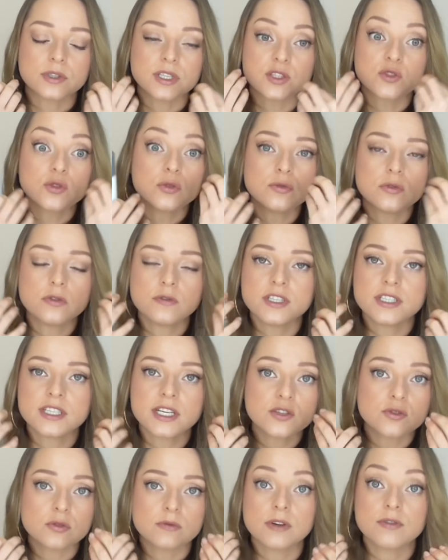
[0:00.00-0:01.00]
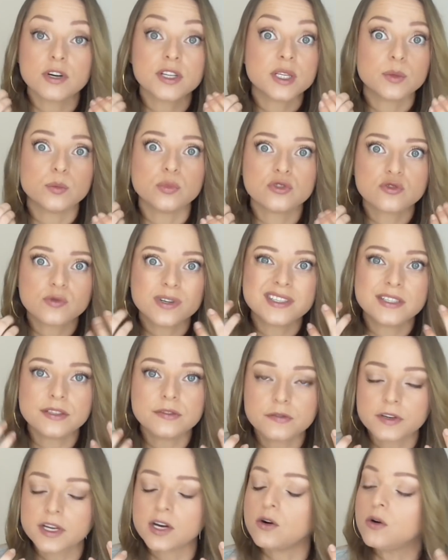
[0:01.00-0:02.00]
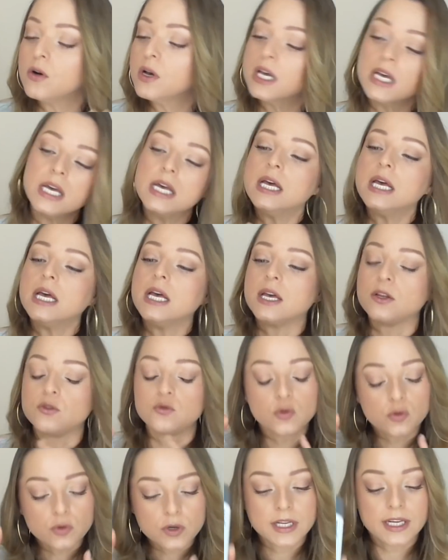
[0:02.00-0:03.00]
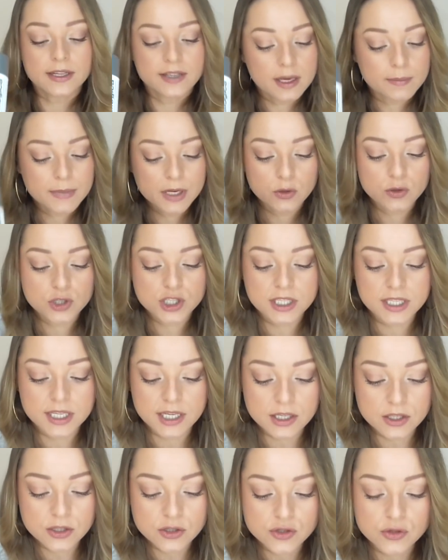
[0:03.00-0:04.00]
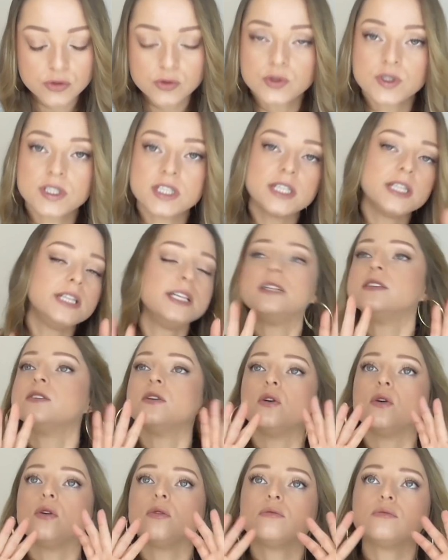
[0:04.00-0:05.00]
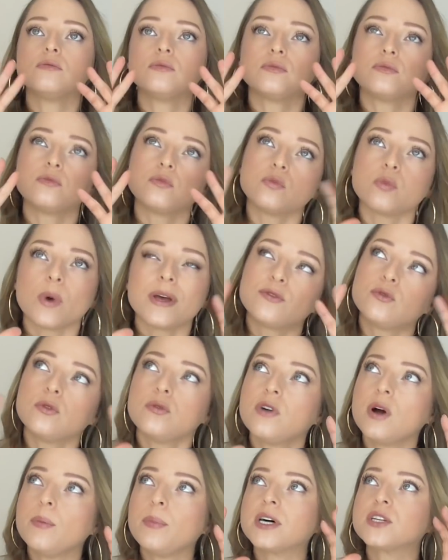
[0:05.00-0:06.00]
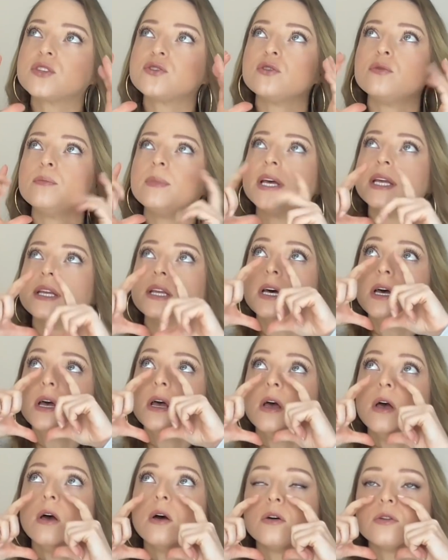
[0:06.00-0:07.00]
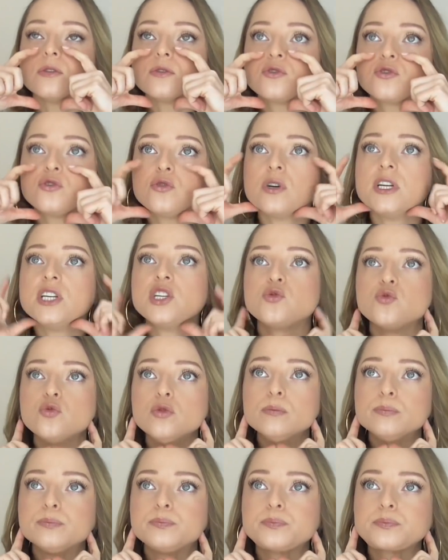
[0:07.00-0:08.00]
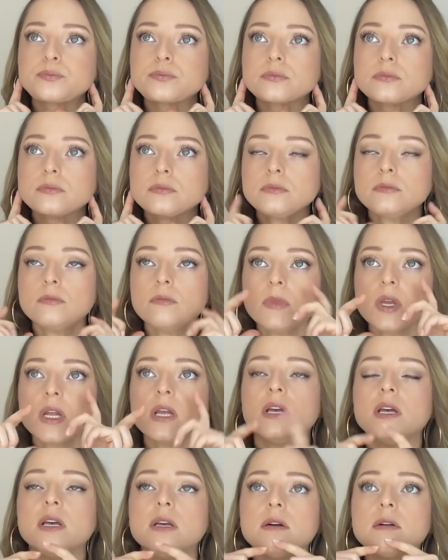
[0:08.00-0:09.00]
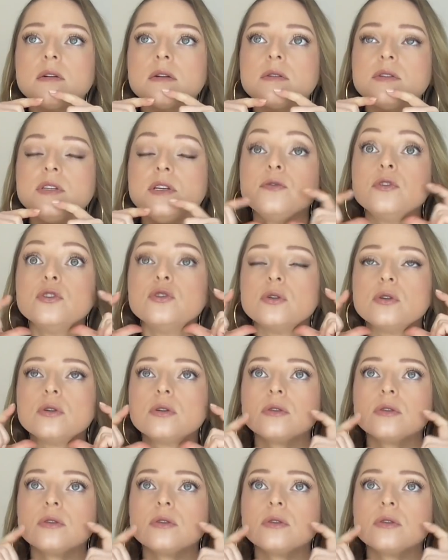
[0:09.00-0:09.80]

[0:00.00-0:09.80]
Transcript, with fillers: des zones du visage, on va avoir des besoins différents. Donc la Dermalogica, je l'utilise deux fois par semaine sur les joues et euh, au niveau